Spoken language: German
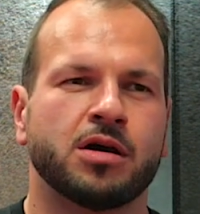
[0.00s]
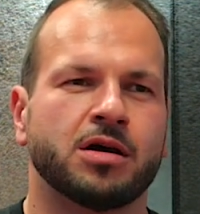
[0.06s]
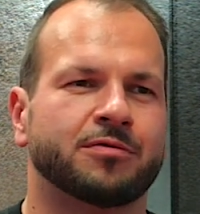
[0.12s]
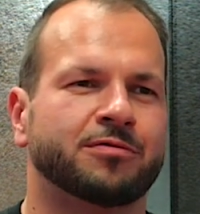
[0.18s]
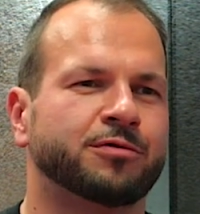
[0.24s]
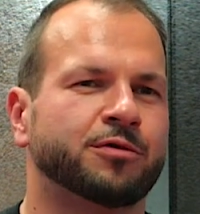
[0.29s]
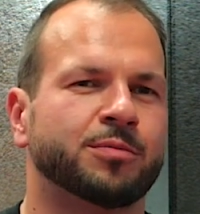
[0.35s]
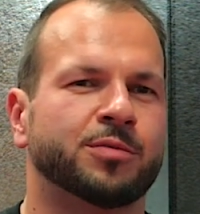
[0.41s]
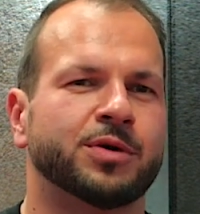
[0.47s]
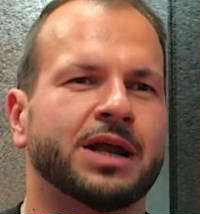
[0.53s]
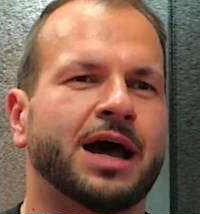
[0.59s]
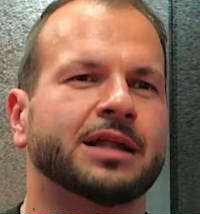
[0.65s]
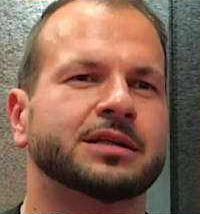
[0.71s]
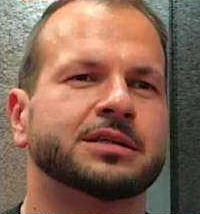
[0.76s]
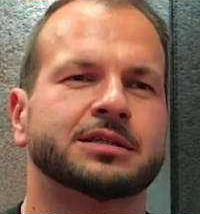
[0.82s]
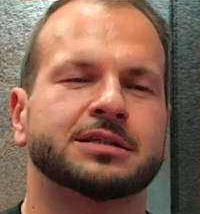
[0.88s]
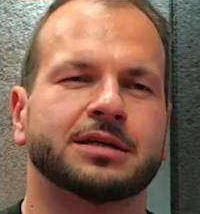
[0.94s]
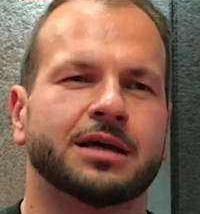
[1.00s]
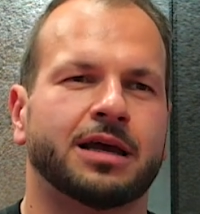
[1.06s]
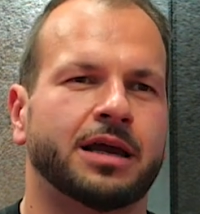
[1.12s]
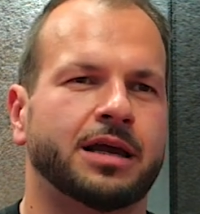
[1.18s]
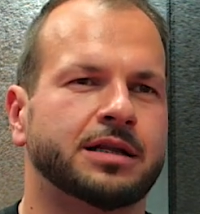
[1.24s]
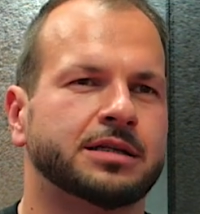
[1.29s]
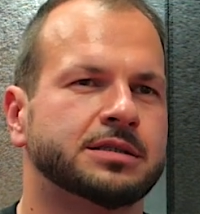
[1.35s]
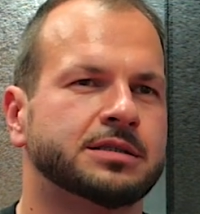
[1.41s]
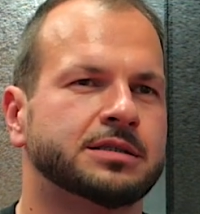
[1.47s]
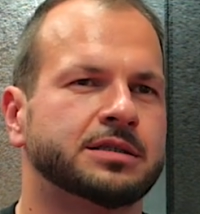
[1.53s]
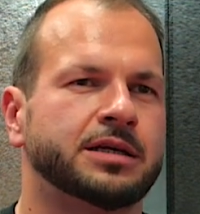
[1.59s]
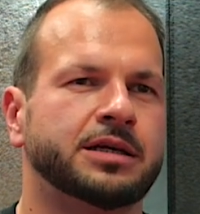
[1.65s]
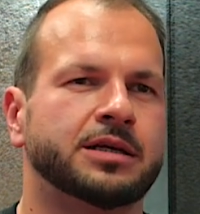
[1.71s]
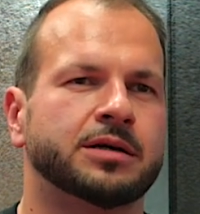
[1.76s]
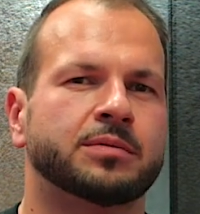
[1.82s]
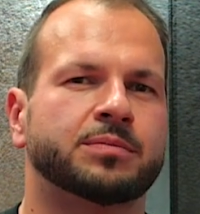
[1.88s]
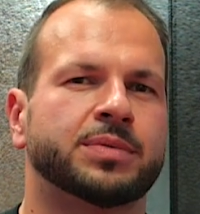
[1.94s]
Formulardesigns,
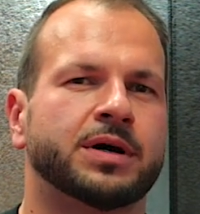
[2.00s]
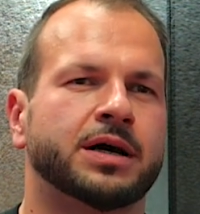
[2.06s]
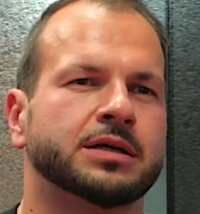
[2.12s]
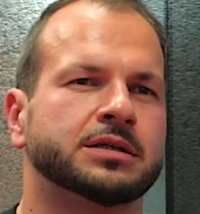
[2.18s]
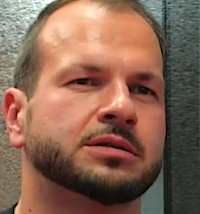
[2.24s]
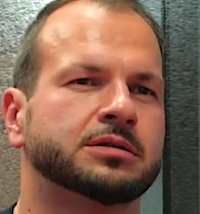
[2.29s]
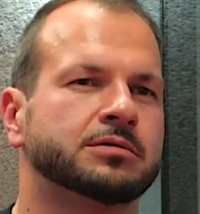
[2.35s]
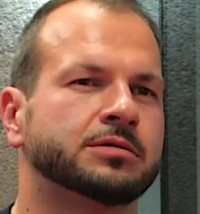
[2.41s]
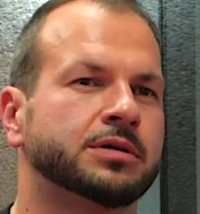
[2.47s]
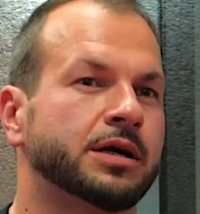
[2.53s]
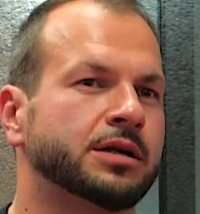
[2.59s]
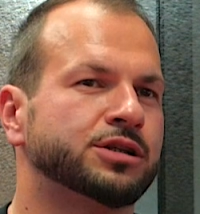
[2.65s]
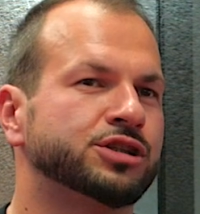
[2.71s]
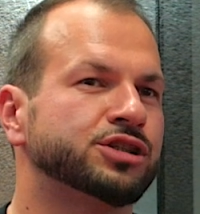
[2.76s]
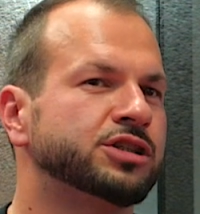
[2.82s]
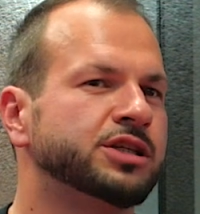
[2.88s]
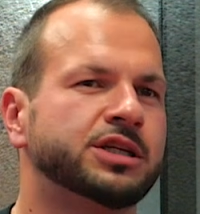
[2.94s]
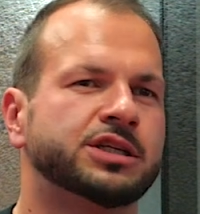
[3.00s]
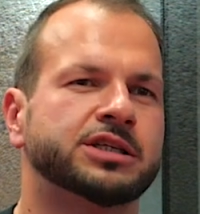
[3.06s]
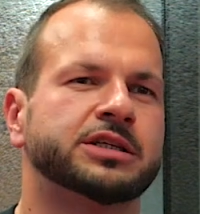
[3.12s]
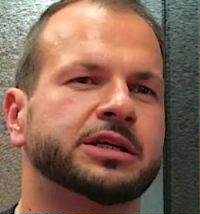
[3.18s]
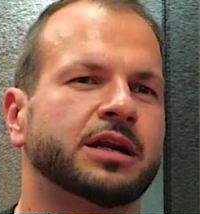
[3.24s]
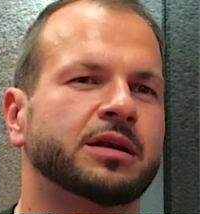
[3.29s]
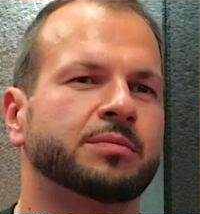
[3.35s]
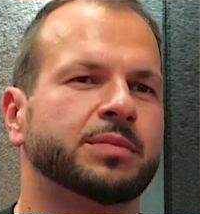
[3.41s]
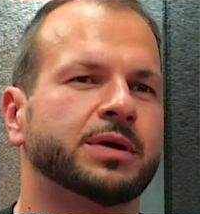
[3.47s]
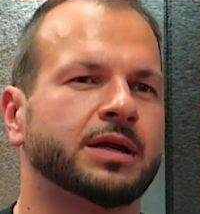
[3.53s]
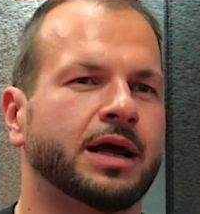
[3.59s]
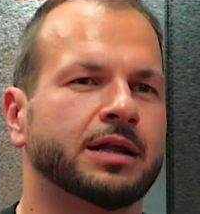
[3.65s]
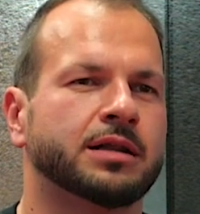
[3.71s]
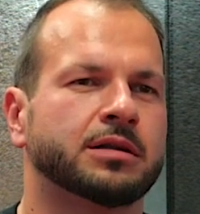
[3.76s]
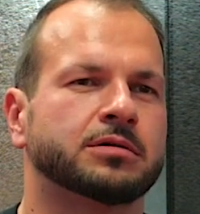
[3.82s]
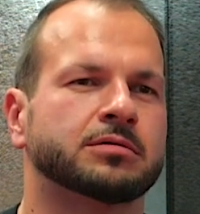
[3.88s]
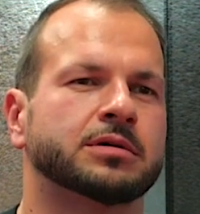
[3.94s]
CI-Anpassungen,
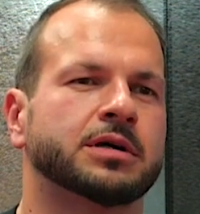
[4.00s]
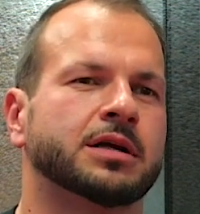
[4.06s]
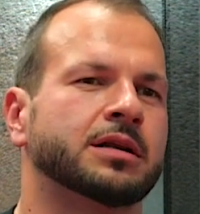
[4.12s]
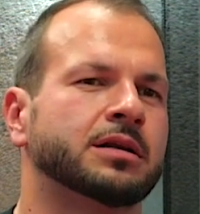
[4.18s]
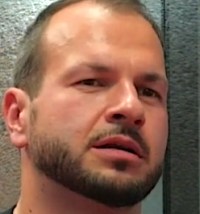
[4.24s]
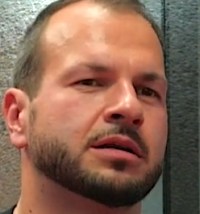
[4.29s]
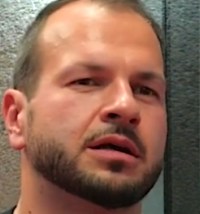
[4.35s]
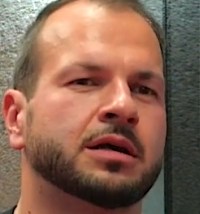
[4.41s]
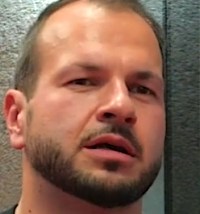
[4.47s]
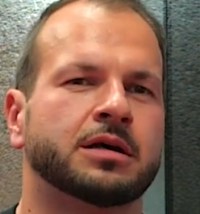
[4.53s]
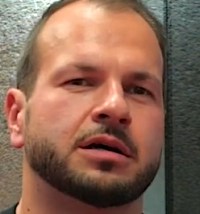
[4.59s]
Schnittstellenberatungen.